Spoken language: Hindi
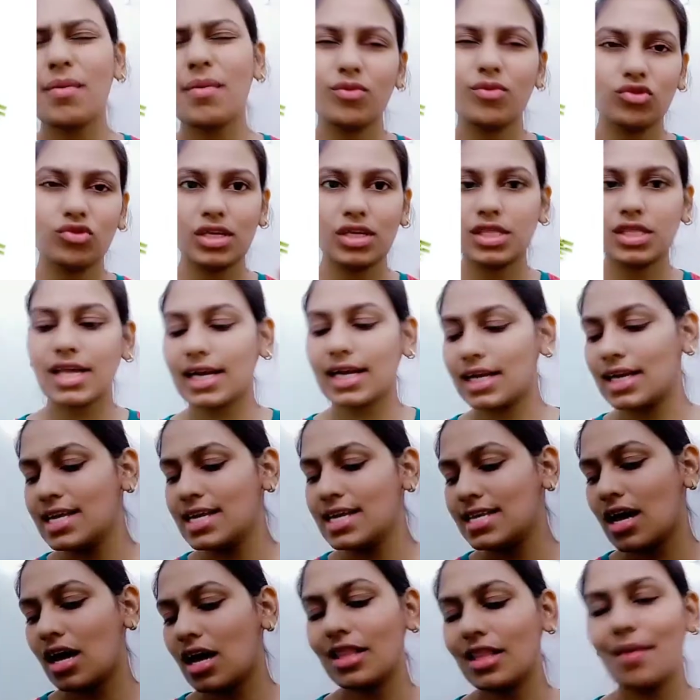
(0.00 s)
बट मुझे एग्जैक्टली
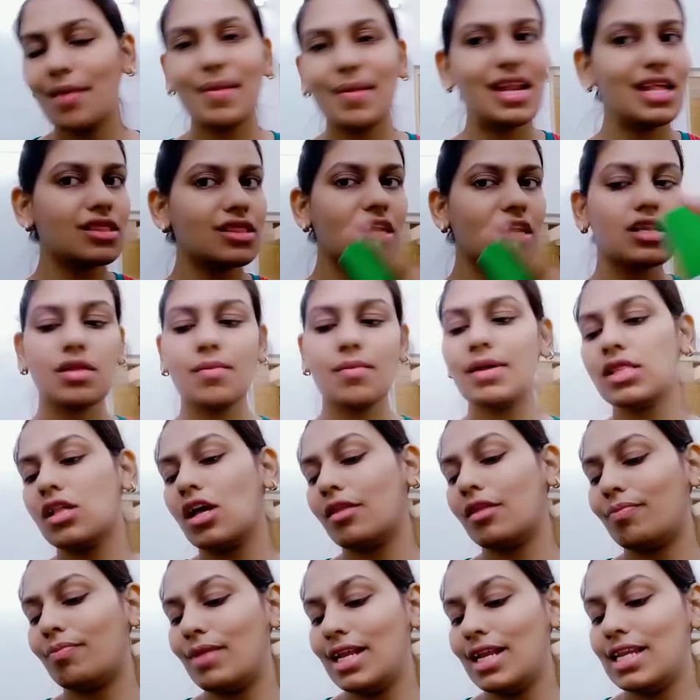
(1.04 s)
exactly याद नहीं मैंने ये सारा सामान
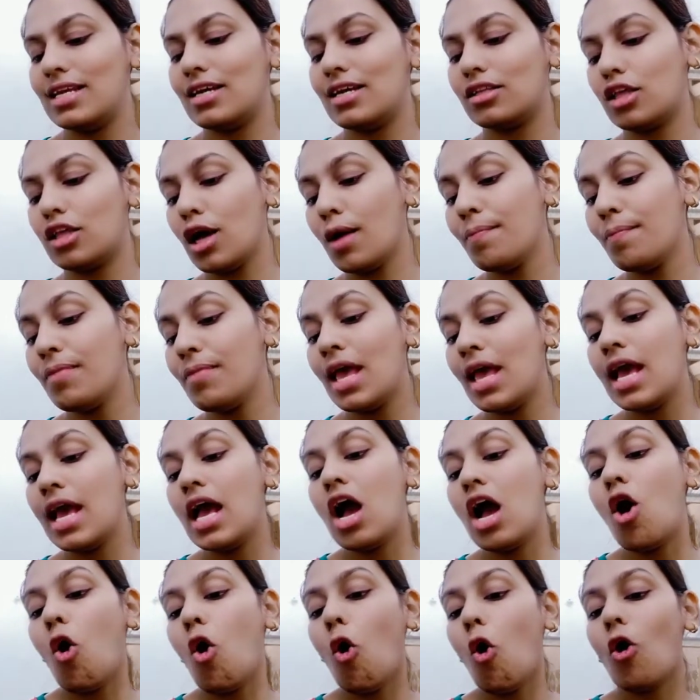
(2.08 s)
साथ में ही लिया था
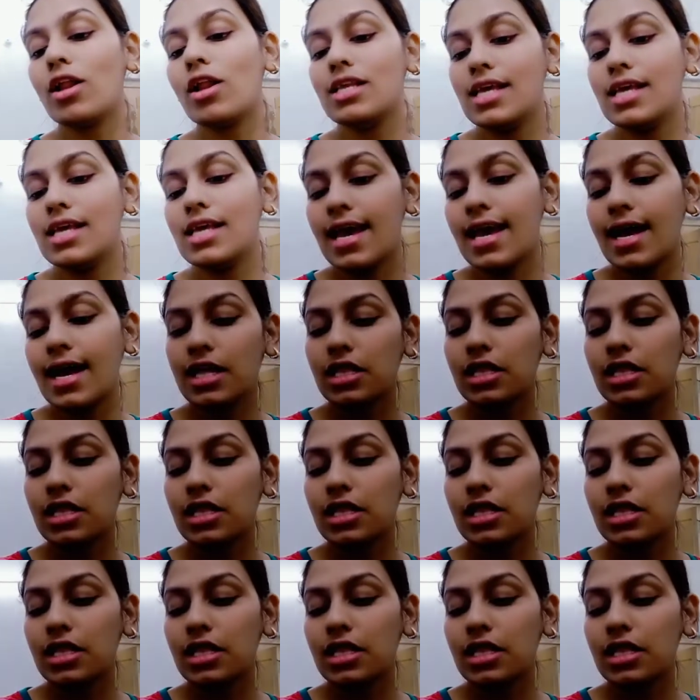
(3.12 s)
और ये है